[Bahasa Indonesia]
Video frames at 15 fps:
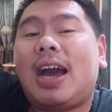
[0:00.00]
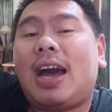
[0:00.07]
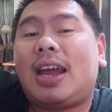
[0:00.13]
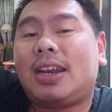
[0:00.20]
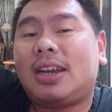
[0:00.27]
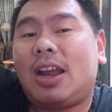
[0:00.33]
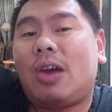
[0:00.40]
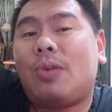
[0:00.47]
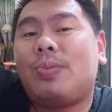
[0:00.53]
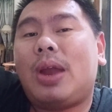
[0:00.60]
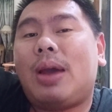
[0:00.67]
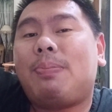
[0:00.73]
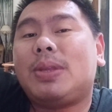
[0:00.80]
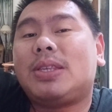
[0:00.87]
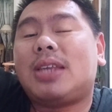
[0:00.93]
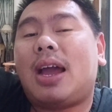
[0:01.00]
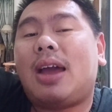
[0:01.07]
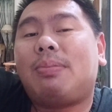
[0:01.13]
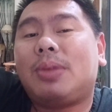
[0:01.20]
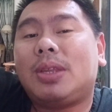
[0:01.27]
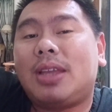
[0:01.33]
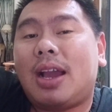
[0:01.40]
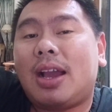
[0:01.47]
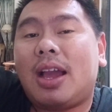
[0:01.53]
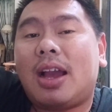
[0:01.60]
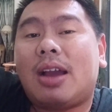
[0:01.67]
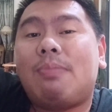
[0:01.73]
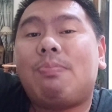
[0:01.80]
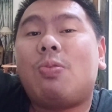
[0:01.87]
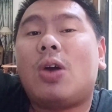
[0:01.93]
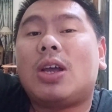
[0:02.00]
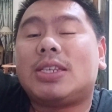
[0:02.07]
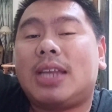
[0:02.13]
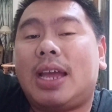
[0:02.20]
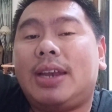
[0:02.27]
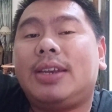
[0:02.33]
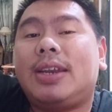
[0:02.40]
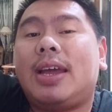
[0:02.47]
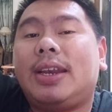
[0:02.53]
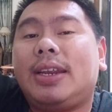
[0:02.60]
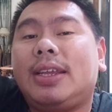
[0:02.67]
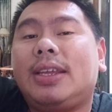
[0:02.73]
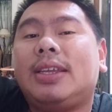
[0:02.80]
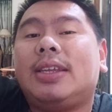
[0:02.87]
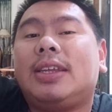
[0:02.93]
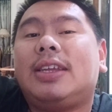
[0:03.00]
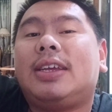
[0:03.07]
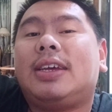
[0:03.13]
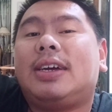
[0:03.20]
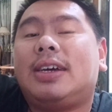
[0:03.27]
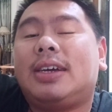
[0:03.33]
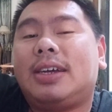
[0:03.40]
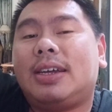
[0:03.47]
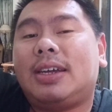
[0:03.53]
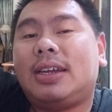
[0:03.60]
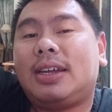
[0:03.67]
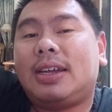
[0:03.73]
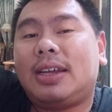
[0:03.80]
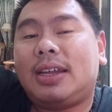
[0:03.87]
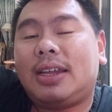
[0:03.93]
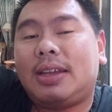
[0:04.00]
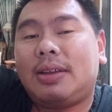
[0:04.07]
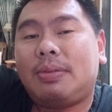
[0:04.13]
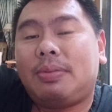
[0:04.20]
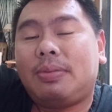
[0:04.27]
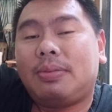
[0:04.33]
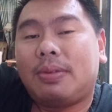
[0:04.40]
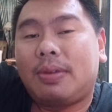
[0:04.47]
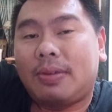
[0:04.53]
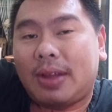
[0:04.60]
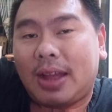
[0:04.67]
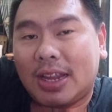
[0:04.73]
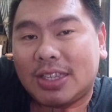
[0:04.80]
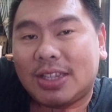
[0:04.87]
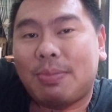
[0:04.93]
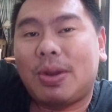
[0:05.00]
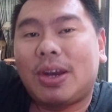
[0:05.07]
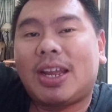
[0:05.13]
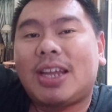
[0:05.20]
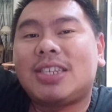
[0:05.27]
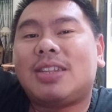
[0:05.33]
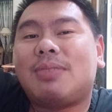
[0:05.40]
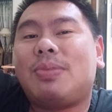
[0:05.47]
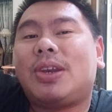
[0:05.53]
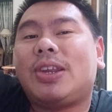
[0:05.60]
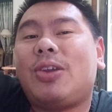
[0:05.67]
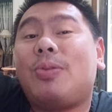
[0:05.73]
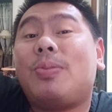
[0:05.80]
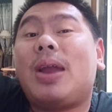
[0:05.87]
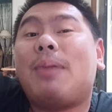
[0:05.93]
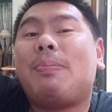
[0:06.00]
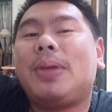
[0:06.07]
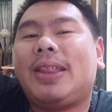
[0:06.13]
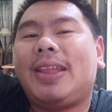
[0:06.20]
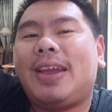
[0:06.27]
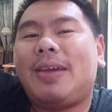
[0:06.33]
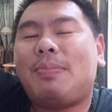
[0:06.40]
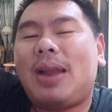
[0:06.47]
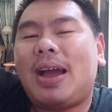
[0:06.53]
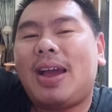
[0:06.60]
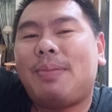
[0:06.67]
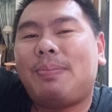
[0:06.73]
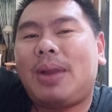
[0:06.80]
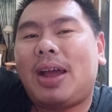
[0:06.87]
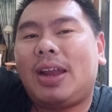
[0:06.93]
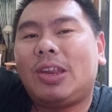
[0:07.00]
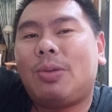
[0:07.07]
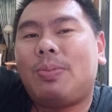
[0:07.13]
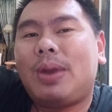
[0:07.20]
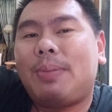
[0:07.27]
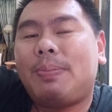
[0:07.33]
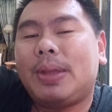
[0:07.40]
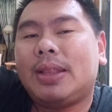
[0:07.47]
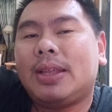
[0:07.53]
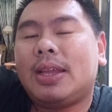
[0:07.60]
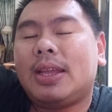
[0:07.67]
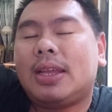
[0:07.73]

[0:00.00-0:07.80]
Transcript: karena Om David sangat menjaga kepuasan dari uh, customer-customernya Om David ya, pelanggan-pelanggannya Om David.